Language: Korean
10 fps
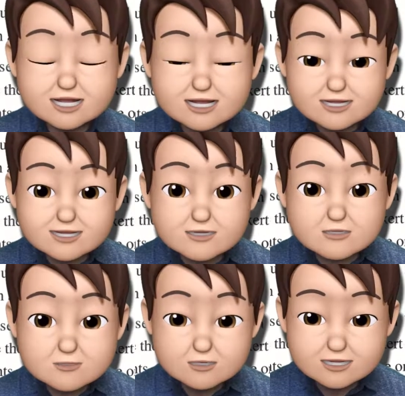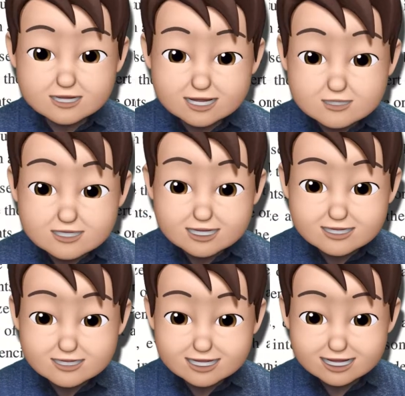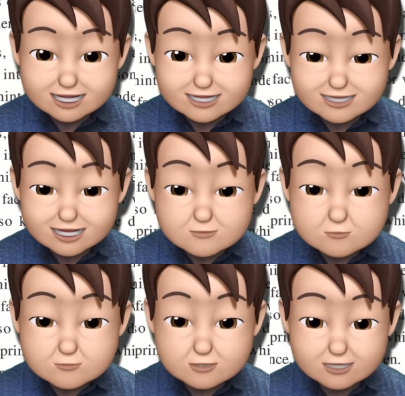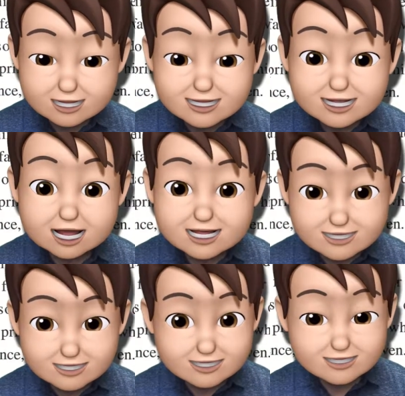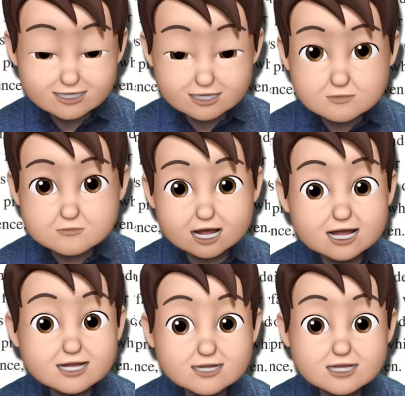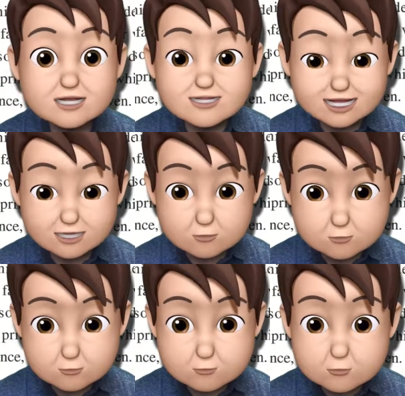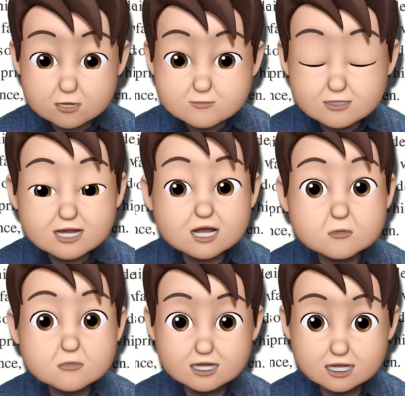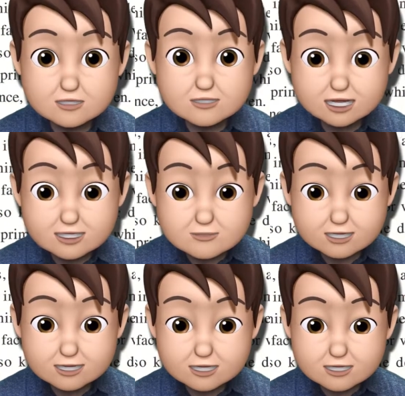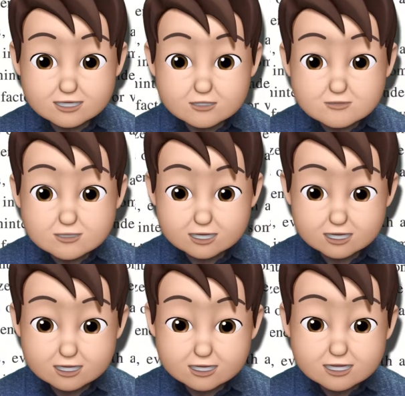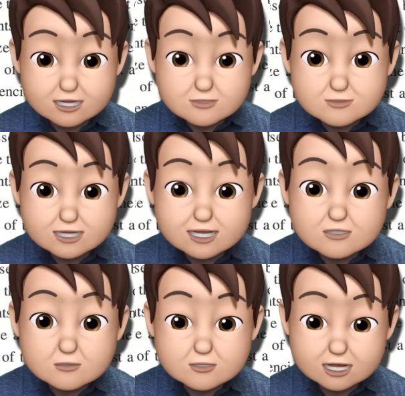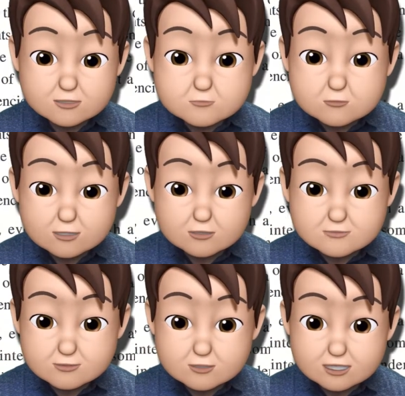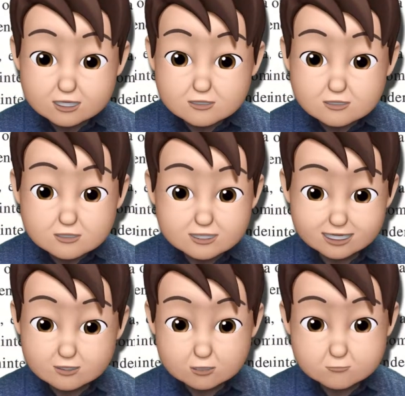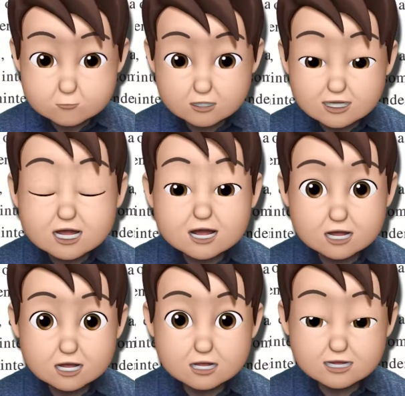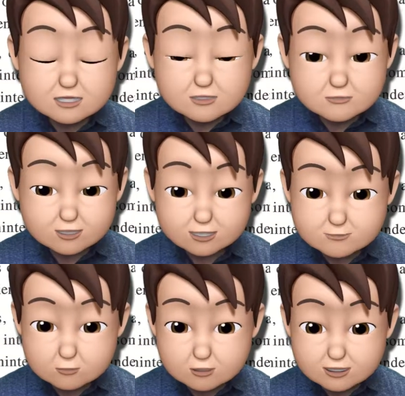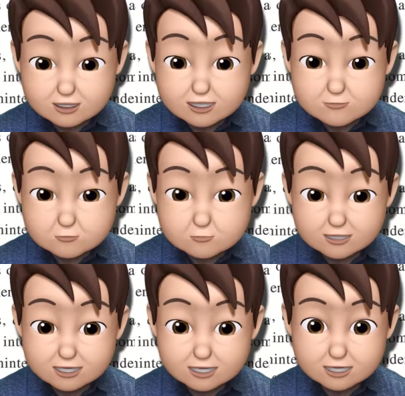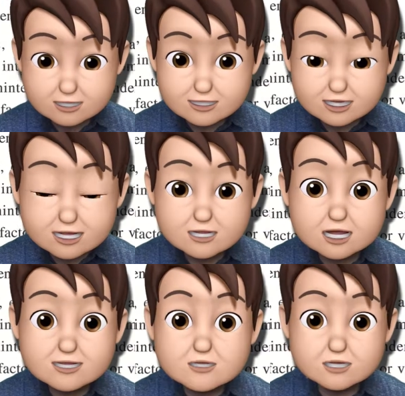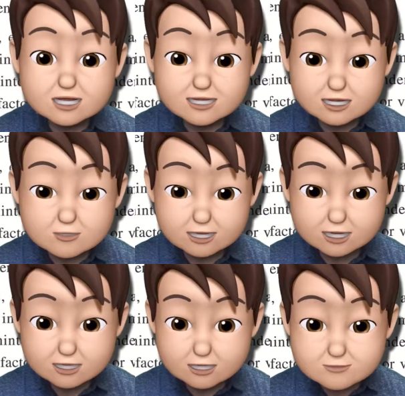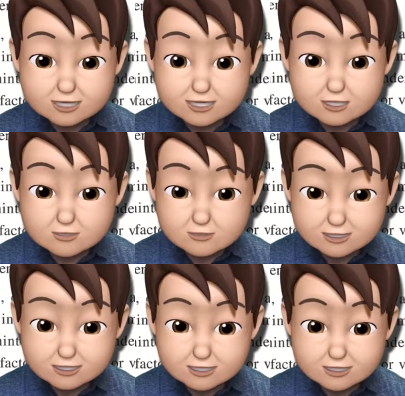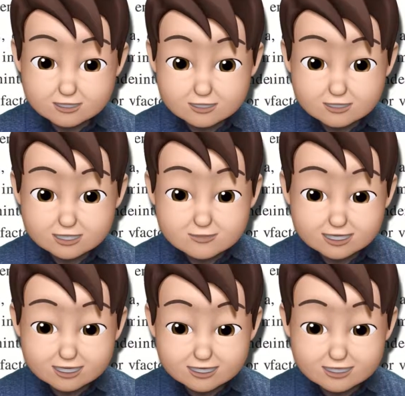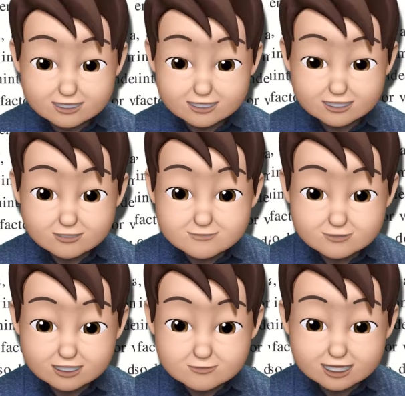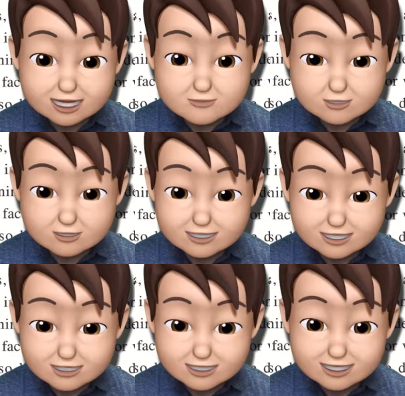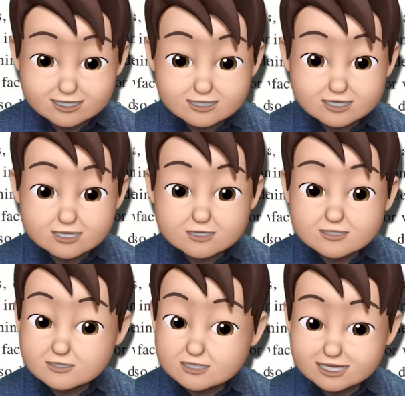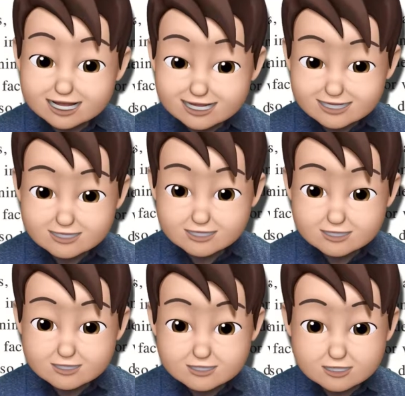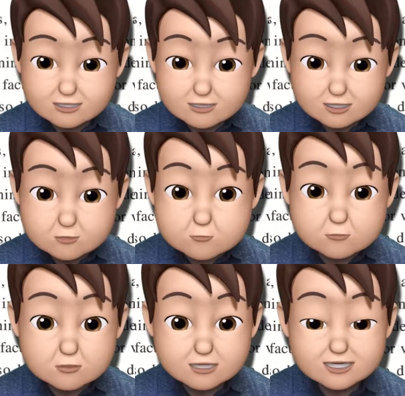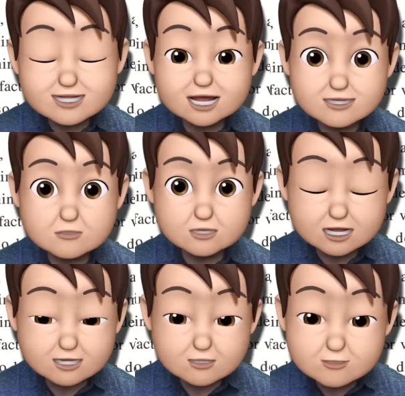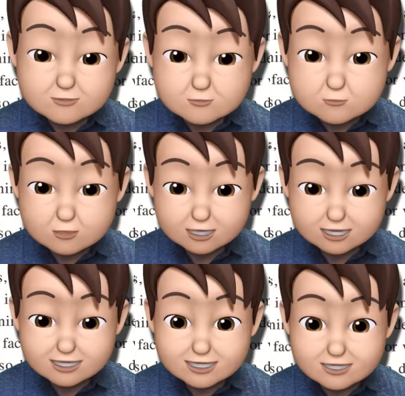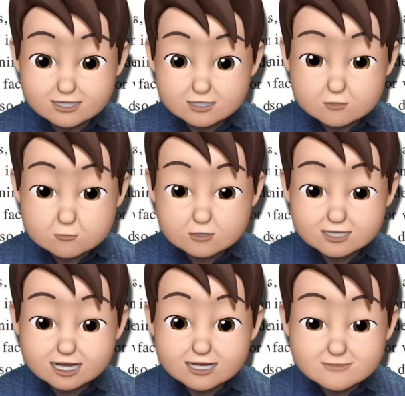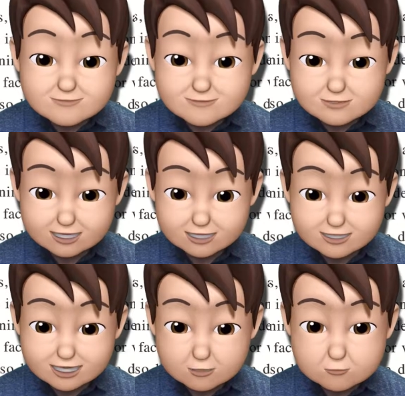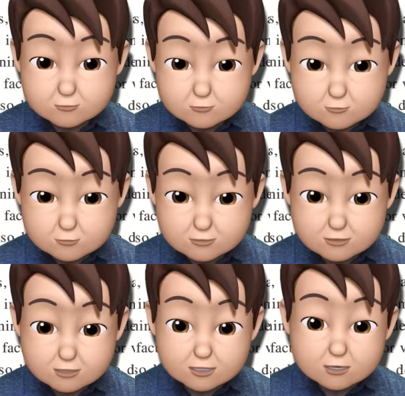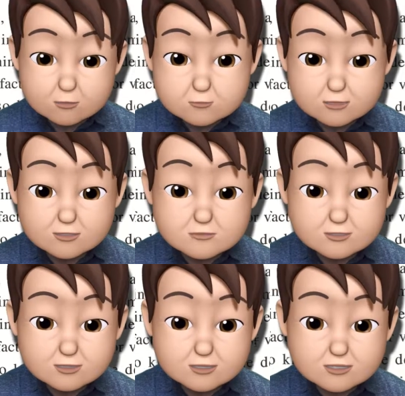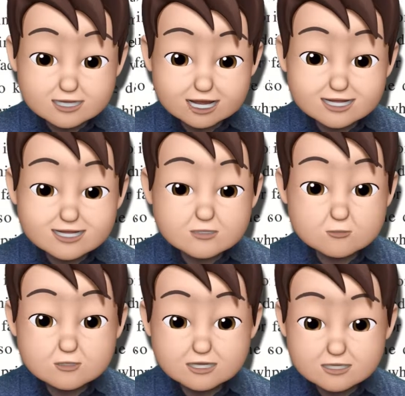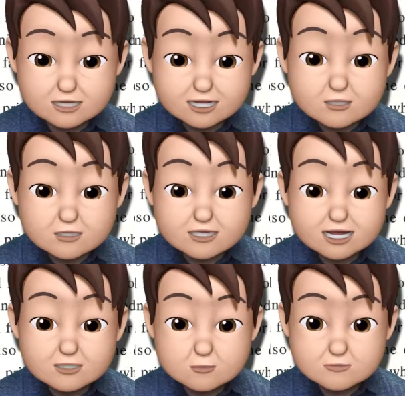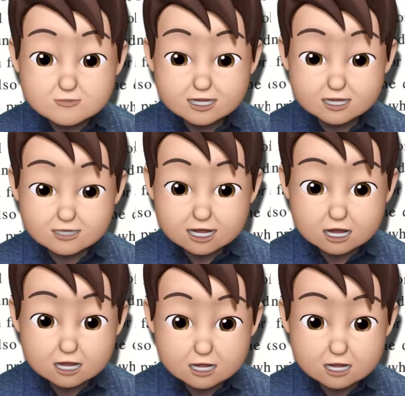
자, 그러면 이제 답을 찾을 때 딱 보면 A는 하나지. 그러면 A는 일단 제껴놓고 B하고 C에서 찾는 거야. 그런데 B에서는 딱 보면 별다른 단서가 보이지가 않아. 그러면 한번 C를 한번 보자. C에는 단서가 딱 나와. By contrast, 그 다음에 this, 그 다음에 have to sit still, such tasks. 어, 이런 것들이 이제 단서인데 그럼 한번 볼게. 일단 오늘날 대조적으로 유인원들은 cannot do this. 이것을 할 수 없습니다. 야,